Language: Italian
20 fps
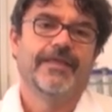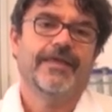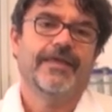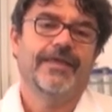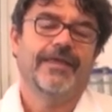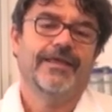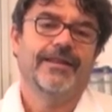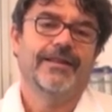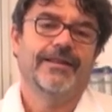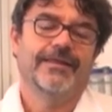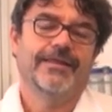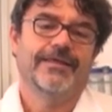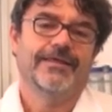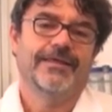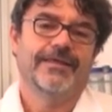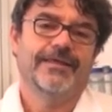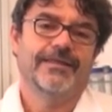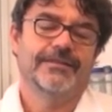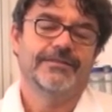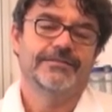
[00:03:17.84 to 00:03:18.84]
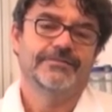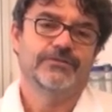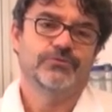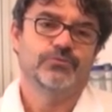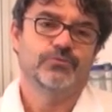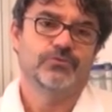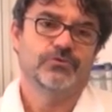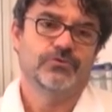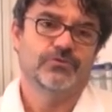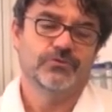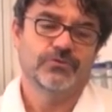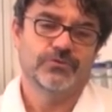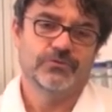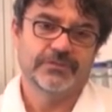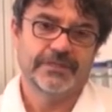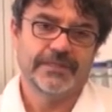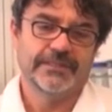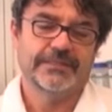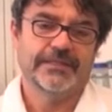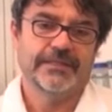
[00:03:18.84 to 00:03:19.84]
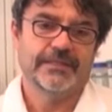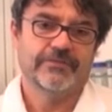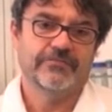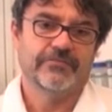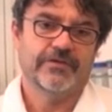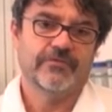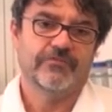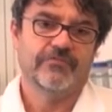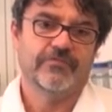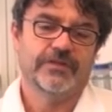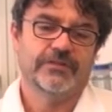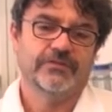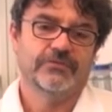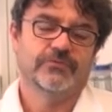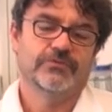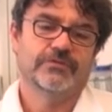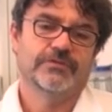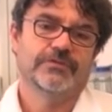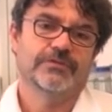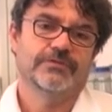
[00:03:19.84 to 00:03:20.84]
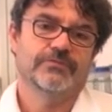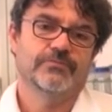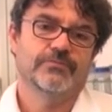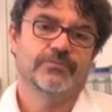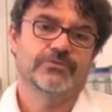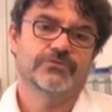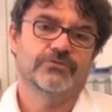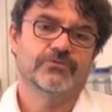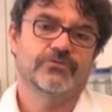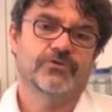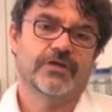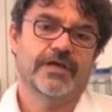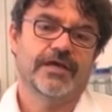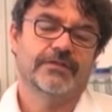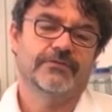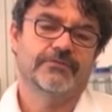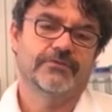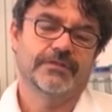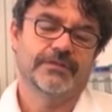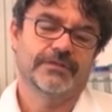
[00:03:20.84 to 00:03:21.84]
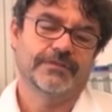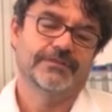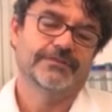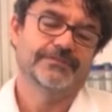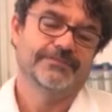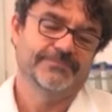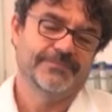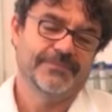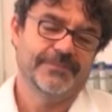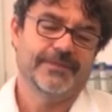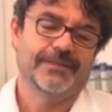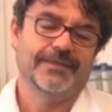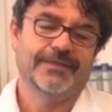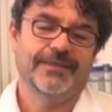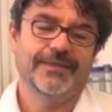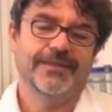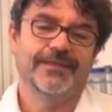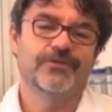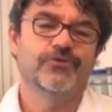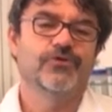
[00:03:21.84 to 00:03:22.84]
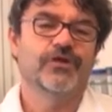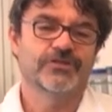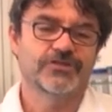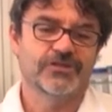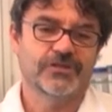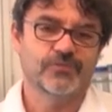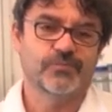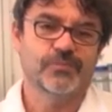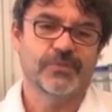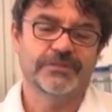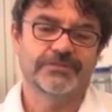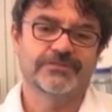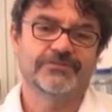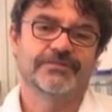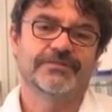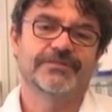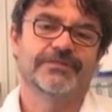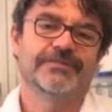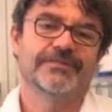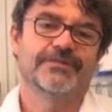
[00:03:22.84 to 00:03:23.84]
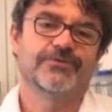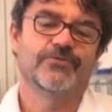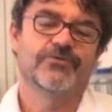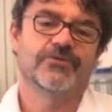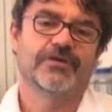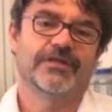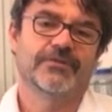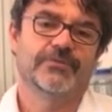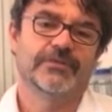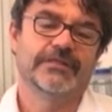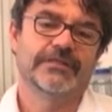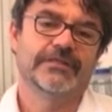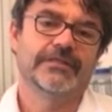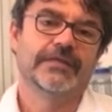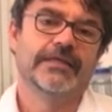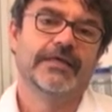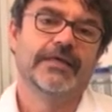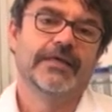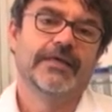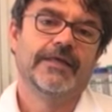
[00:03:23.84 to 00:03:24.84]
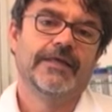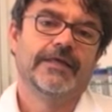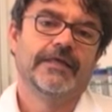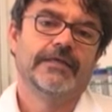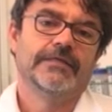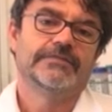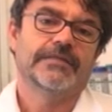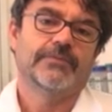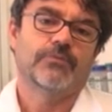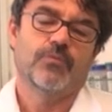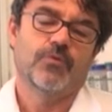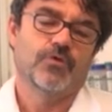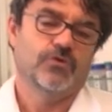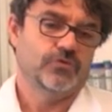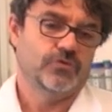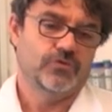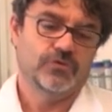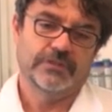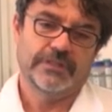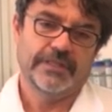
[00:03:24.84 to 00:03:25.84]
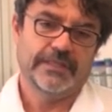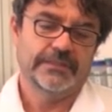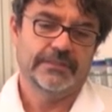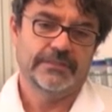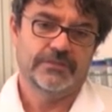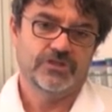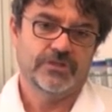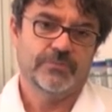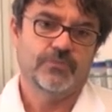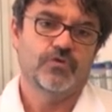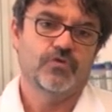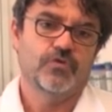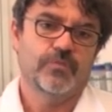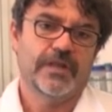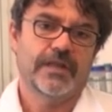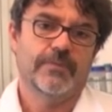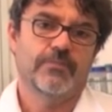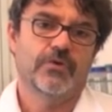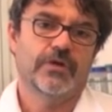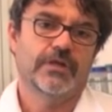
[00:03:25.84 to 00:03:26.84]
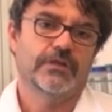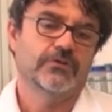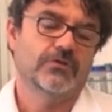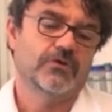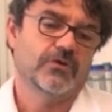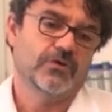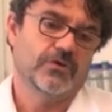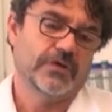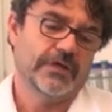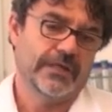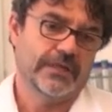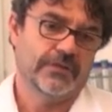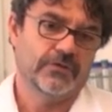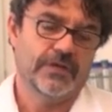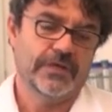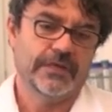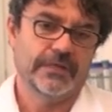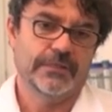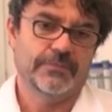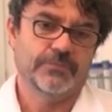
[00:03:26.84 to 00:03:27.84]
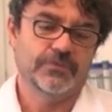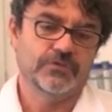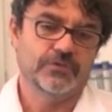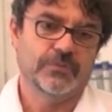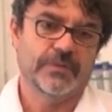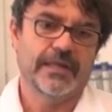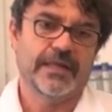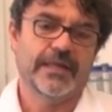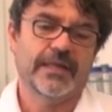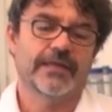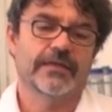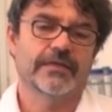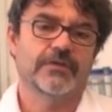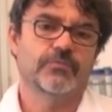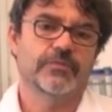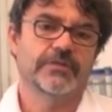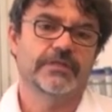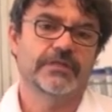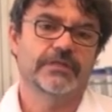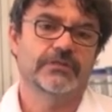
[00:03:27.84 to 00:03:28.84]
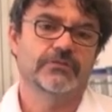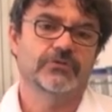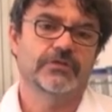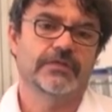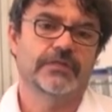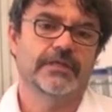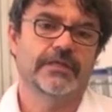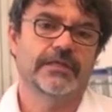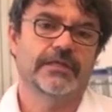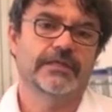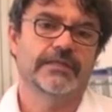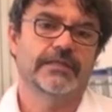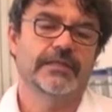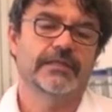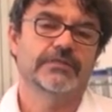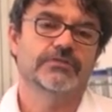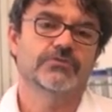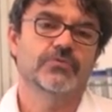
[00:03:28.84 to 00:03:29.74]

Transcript: è, l'istituto in cui io tanti anni fa ho fatto un, un postdottorato e, e, e, lì ho lasciato un pezzo di, di cuore, quindi siamo molto contenti diciamo, come laboratorio e credo anche, posso parlare anche come direttore della, della